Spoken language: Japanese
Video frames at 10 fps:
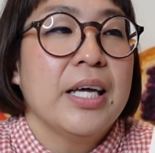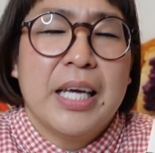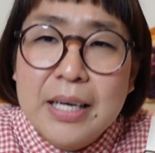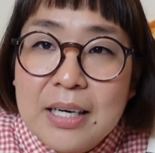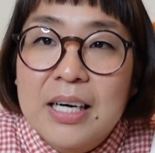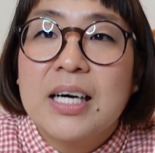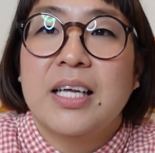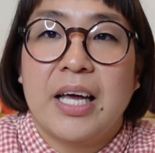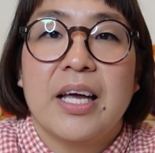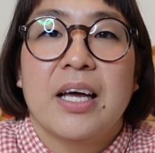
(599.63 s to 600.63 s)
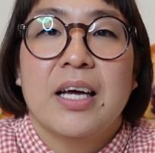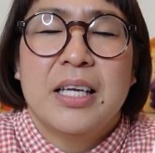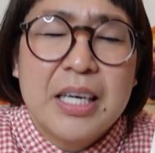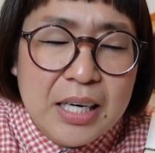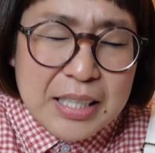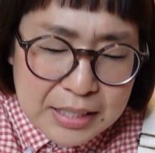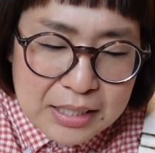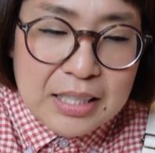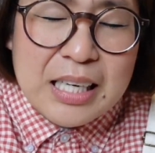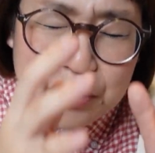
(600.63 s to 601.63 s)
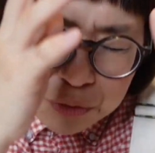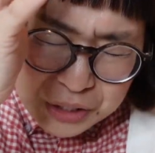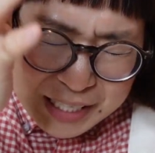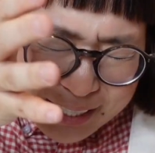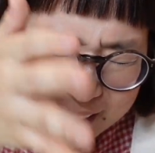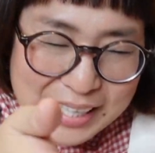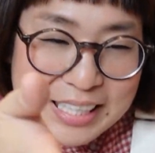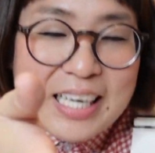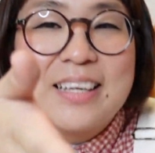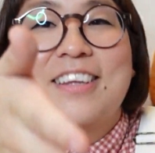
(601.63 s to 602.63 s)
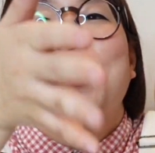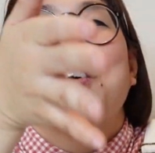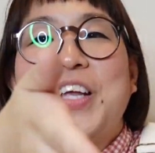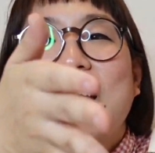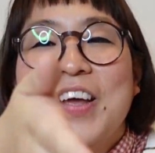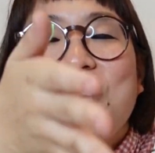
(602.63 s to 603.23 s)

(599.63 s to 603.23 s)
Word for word: 1回で、2回で、3回で、この1回でっていうね、